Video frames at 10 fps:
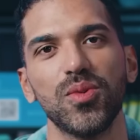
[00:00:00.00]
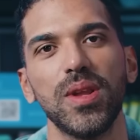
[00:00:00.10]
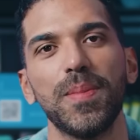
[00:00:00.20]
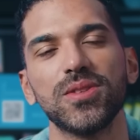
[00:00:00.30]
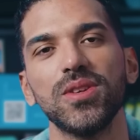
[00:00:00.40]

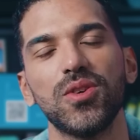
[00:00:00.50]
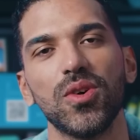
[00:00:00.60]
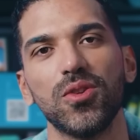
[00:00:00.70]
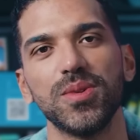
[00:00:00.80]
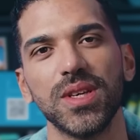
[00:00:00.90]
Toutes les personnes qui
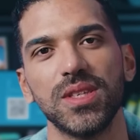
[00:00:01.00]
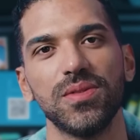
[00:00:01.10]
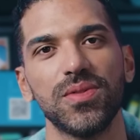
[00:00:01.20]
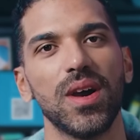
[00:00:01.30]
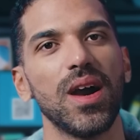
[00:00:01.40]
ont un
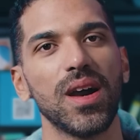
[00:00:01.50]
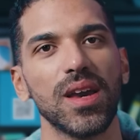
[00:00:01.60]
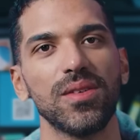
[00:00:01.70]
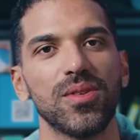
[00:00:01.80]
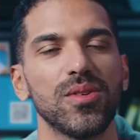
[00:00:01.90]
objectif, un
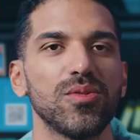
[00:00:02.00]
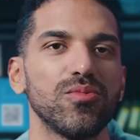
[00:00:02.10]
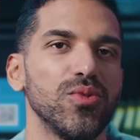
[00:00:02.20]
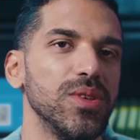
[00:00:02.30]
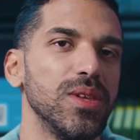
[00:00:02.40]
rêve,
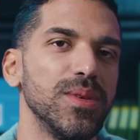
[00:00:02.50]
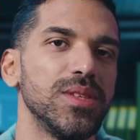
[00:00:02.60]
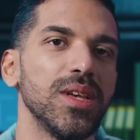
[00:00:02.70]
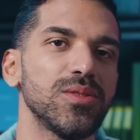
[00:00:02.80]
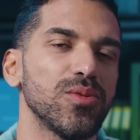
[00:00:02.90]
une idée
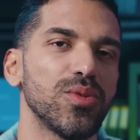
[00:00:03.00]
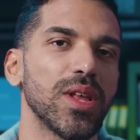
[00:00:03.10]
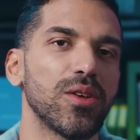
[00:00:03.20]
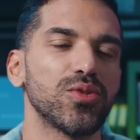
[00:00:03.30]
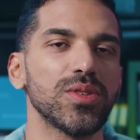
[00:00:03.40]
business ou
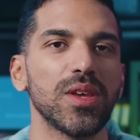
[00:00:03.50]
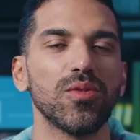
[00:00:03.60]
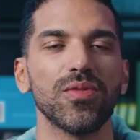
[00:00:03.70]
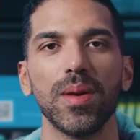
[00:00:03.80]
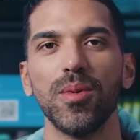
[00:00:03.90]
quelque chose qui
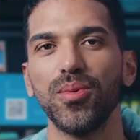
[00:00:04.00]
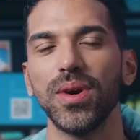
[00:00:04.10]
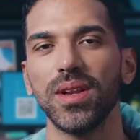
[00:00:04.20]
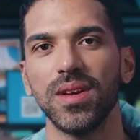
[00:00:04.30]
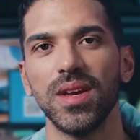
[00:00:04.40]
compte vraiment
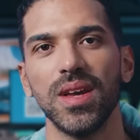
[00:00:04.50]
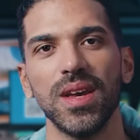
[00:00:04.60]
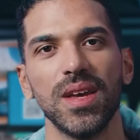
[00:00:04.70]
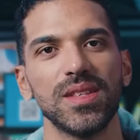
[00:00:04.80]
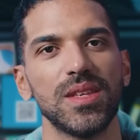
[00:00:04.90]
pour elles,
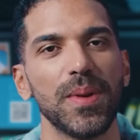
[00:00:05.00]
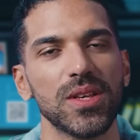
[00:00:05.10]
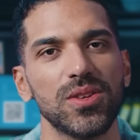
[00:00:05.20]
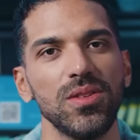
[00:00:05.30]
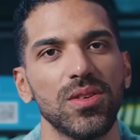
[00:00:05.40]
ces
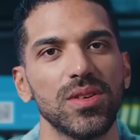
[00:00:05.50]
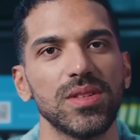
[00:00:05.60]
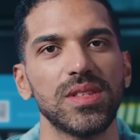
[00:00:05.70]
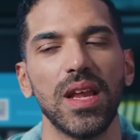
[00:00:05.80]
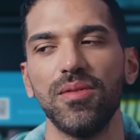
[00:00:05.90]
personnes,
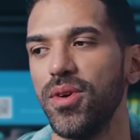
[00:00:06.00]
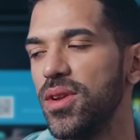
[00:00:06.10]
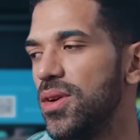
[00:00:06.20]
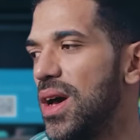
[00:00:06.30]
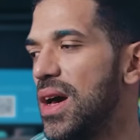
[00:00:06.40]
si elles
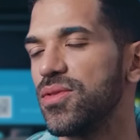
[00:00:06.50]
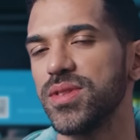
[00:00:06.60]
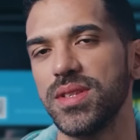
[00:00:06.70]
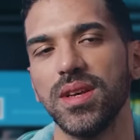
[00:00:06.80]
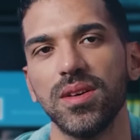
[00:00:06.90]
veulent
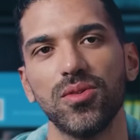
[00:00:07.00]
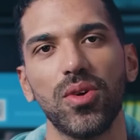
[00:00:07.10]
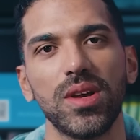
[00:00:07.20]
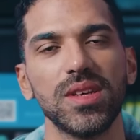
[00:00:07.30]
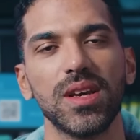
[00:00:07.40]
avancer dans
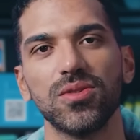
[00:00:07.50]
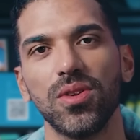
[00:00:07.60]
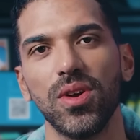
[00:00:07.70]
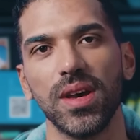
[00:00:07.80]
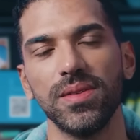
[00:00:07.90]
la direction de
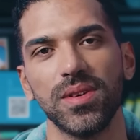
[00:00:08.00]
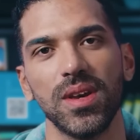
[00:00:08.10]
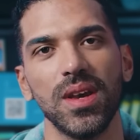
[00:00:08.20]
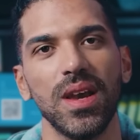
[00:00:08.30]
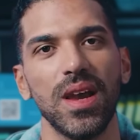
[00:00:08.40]
leurs rêves,
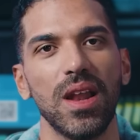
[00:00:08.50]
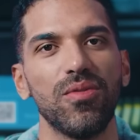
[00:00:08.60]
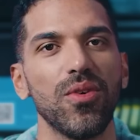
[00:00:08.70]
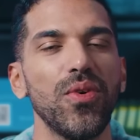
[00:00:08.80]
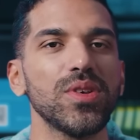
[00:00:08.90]
elles
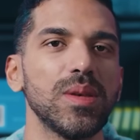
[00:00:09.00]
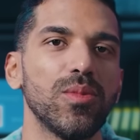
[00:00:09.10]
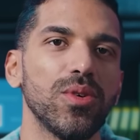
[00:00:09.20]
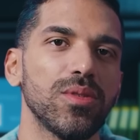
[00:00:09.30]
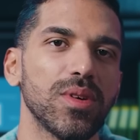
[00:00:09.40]
vont
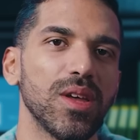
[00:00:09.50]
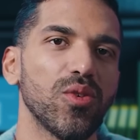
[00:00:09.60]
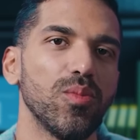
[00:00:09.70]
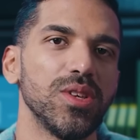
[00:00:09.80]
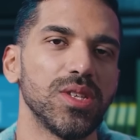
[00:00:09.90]
forcément
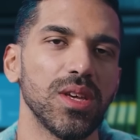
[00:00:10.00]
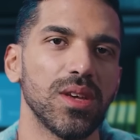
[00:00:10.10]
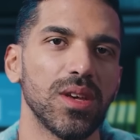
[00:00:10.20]
être obligées